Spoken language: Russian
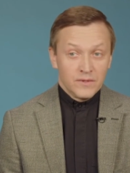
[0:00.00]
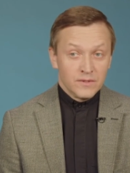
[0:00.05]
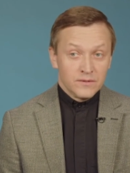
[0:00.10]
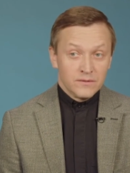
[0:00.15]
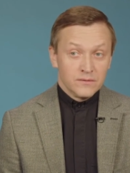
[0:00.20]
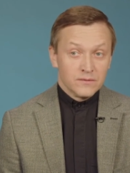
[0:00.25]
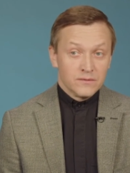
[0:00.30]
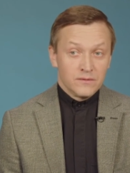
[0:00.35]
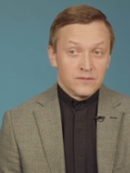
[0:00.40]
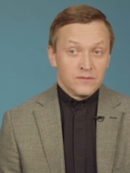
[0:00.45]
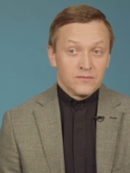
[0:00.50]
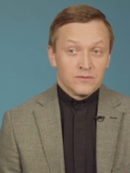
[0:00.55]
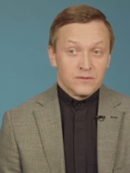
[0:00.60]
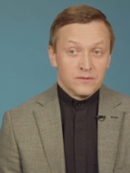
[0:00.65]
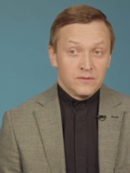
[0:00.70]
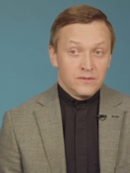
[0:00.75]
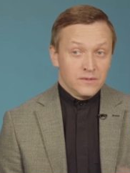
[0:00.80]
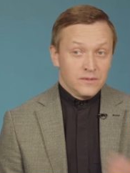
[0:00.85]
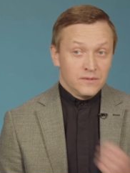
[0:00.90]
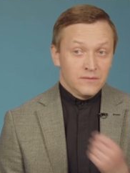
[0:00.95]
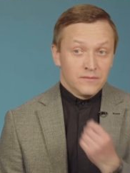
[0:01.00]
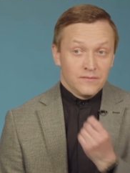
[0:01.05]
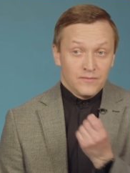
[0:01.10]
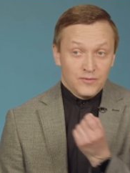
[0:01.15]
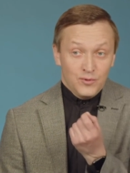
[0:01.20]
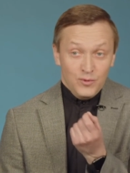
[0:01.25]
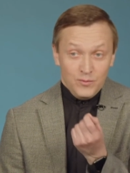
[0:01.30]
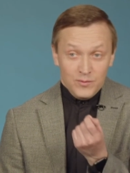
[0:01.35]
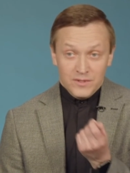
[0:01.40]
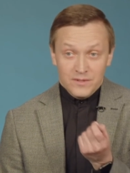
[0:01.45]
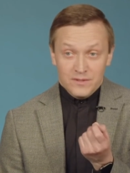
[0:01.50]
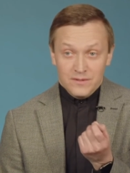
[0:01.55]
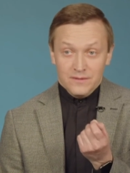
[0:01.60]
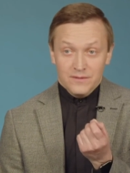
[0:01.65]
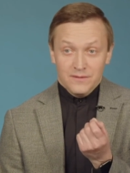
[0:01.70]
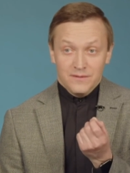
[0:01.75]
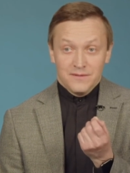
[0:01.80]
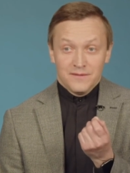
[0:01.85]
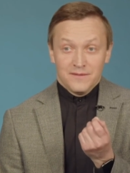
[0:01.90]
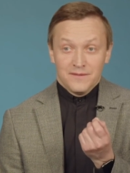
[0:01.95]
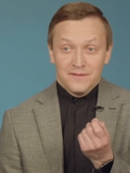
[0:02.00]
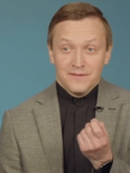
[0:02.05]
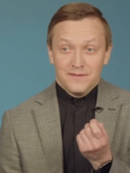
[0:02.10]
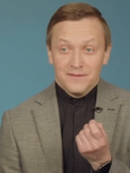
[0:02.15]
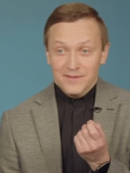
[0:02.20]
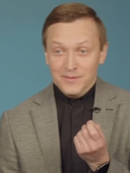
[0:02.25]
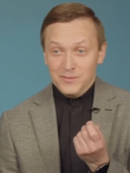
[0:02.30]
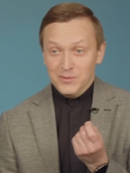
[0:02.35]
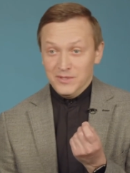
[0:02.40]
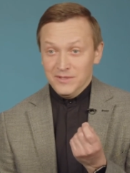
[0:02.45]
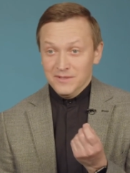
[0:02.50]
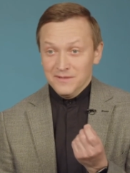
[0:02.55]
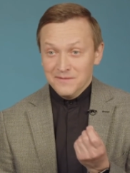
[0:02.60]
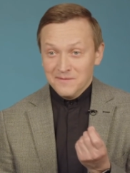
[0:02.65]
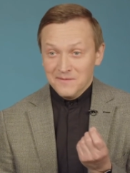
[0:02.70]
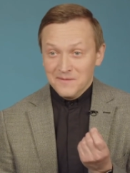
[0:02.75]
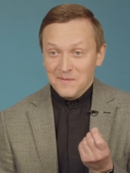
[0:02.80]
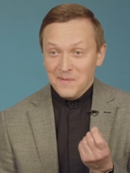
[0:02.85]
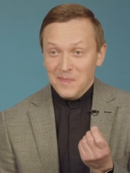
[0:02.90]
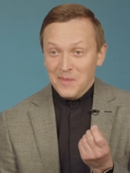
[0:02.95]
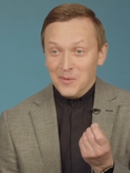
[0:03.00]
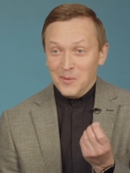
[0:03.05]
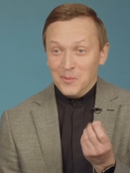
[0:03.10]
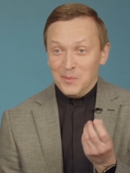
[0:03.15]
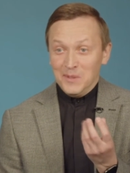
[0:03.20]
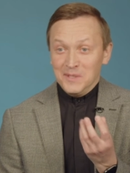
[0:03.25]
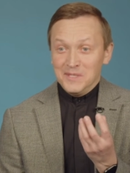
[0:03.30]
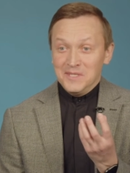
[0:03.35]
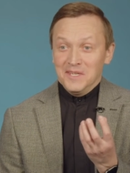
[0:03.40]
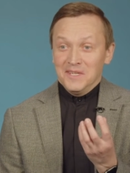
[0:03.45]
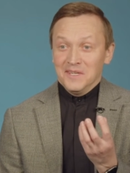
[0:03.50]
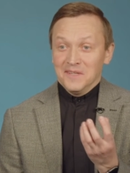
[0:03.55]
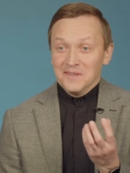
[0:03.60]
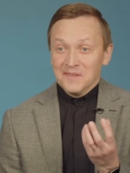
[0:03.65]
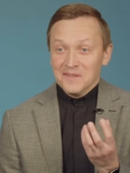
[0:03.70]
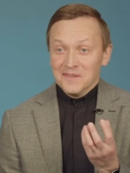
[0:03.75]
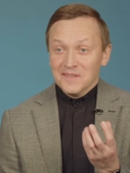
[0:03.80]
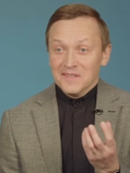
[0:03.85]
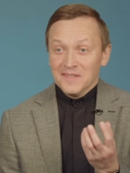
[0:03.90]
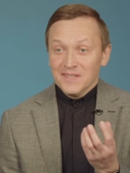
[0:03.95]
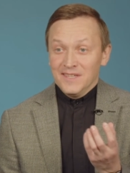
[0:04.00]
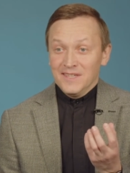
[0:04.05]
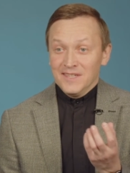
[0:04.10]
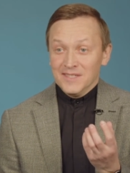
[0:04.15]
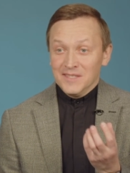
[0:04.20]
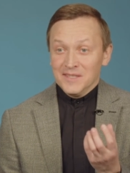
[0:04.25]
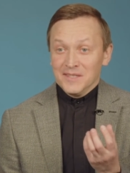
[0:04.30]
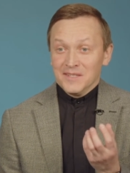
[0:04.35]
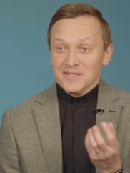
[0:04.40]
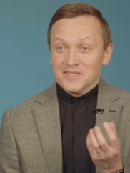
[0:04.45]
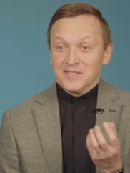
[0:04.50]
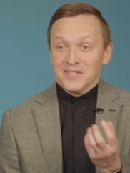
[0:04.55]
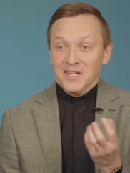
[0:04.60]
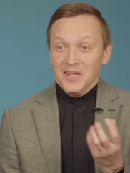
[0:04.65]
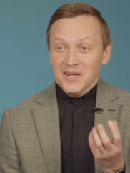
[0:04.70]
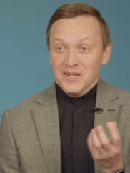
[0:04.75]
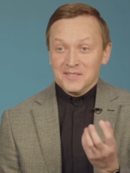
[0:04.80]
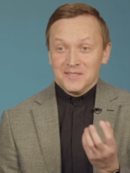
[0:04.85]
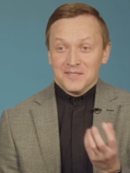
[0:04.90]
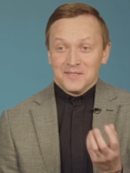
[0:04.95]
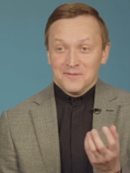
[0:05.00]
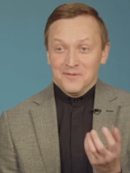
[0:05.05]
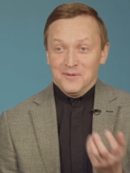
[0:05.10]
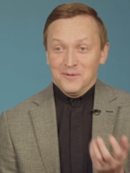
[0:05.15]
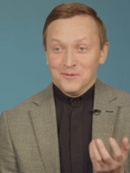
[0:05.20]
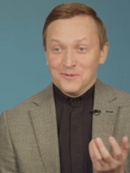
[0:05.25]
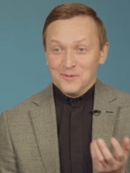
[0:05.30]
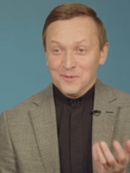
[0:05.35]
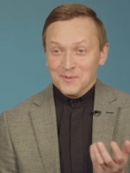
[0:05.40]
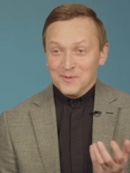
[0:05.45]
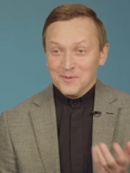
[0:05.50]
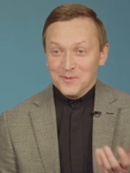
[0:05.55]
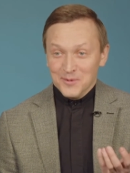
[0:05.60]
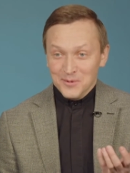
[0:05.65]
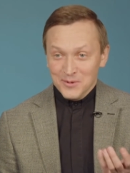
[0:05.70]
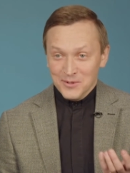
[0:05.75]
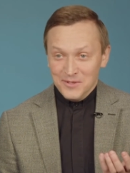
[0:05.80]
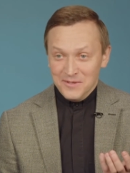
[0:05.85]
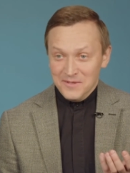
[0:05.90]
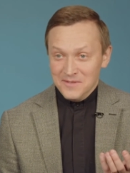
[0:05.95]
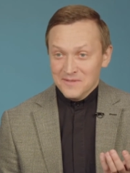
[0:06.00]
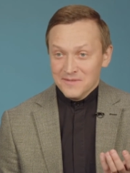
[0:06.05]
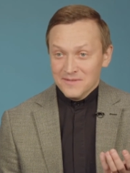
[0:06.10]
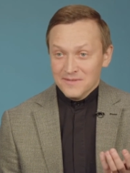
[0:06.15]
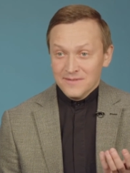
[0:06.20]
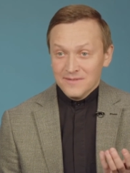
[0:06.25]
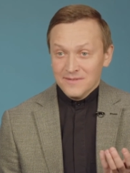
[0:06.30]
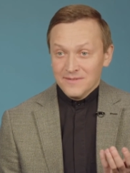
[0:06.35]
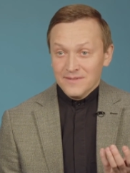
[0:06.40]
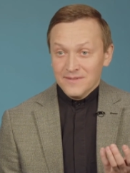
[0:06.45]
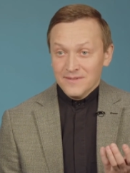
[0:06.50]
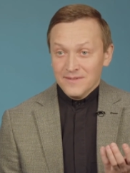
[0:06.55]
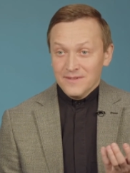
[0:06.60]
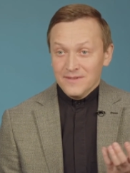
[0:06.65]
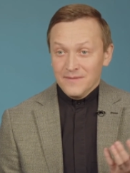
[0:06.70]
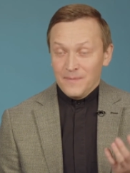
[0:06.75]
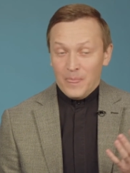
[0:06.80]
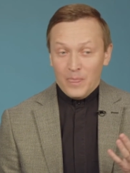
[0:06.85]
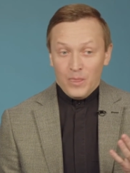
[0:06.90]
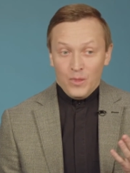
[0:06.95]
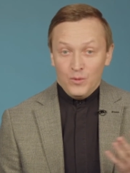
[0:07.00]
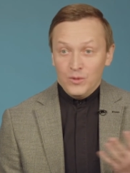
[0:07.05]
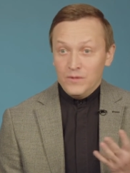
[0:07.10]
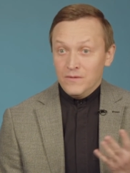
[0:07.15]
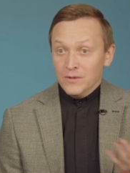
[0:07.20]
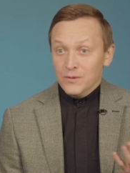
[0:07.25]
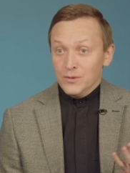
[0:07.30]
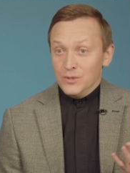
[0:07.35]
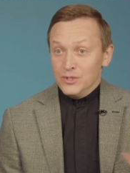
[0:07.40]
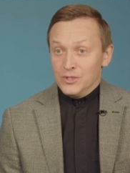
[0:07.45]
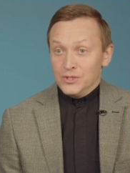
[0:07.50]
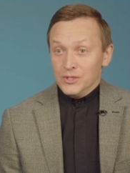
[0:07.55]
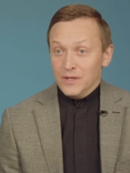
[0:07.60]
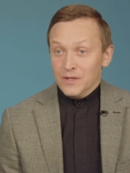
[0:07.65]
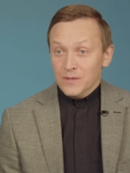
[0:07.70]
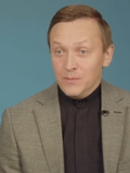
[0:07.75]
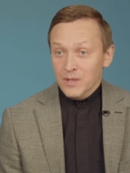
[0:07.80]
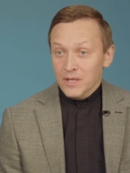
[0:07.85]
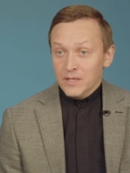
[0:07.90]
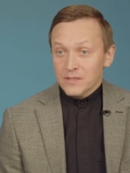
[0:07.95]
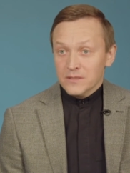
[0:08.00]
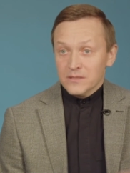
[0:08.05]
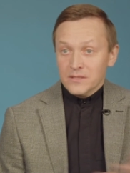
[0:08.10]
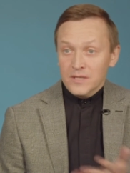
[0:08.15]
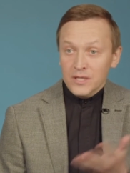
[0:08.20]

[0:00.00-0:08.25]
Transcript: войду. То есть вот если вдуматься вообще, то, по идее, это страх за свою собственную жизнь. Но неверующий человек боится